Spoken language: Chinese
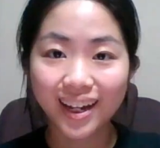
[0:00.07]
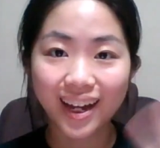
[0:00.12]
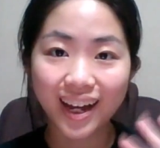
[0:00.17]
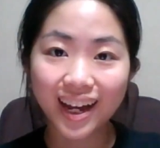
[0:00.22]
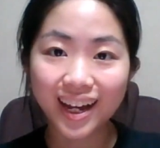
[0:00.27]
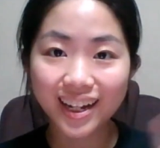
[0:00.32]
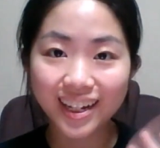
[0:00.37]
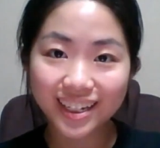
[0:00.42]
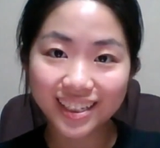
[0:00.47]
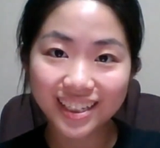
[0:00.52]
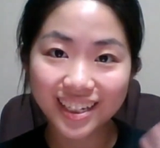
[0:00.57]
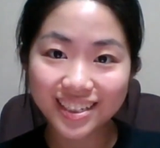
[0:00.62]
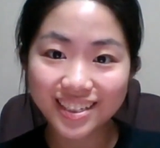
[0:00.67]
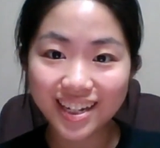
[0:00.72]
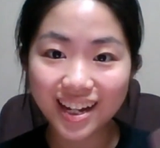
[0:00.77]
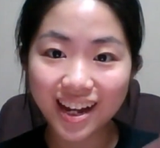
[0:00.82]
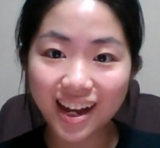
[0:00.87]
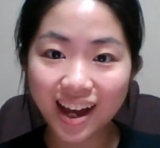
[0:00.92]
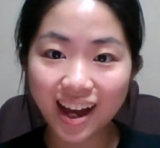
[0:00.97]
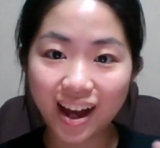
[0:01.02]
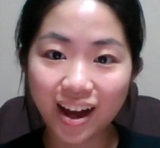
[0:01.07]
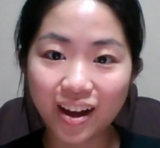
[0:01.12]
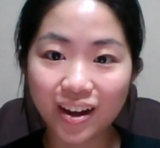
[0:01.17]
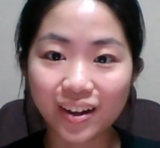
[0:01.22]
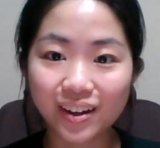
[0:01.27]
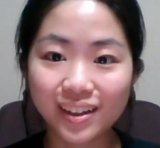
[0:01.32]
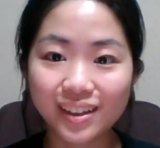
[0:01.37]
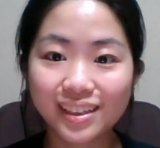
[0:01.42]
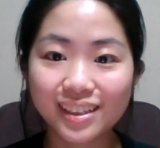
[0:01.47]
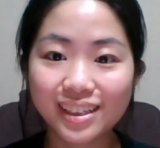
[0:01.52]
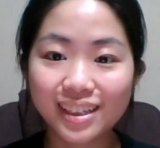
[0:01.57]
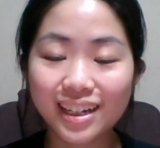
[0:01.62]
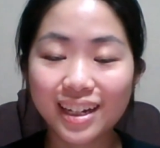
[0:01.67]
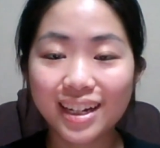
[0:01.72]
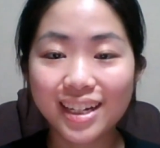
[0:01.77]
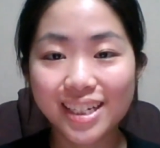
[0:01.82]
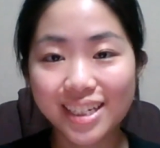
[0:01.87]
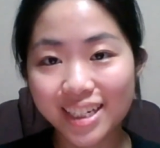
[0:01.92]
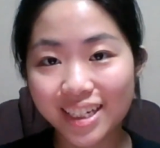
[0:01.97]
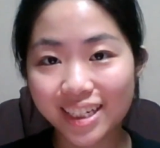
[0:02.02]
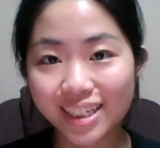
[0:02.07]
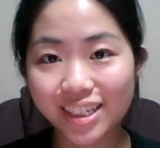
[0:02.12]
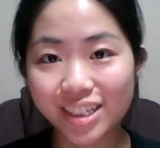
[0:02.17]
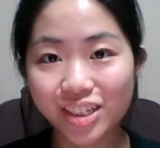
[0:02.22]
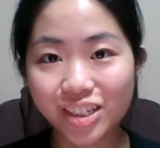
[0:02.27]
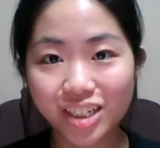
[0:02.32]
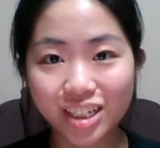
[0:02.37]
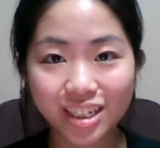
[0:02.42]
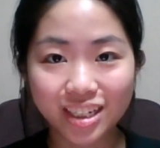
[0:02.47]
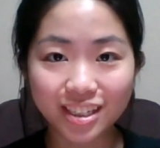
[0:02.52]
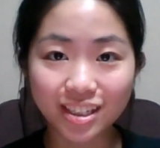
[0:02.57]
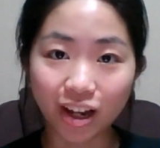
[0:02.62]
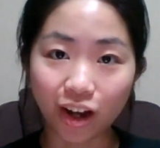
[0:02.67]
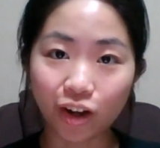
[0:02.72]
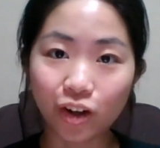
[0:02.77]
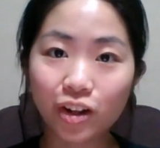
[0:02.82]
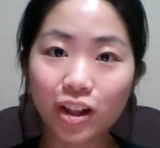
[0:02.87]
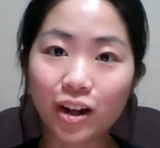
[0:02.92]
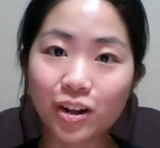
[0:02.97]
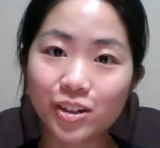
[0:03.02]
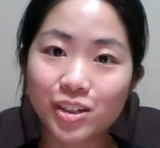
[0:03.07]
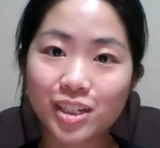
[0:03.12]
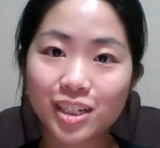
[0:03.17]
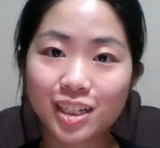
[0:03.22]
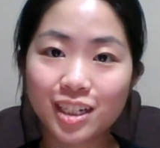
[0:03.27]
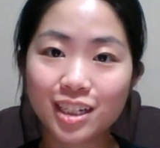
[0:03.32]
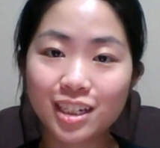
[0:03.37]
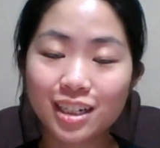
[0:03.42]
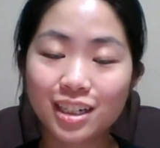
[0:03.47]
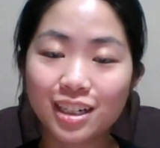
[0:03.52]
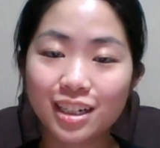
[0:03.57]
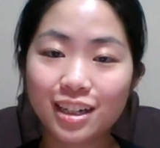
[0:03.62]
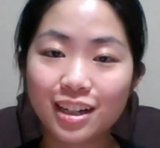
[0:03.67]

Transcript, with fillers: 嗨，大家好，这里是小欧老师。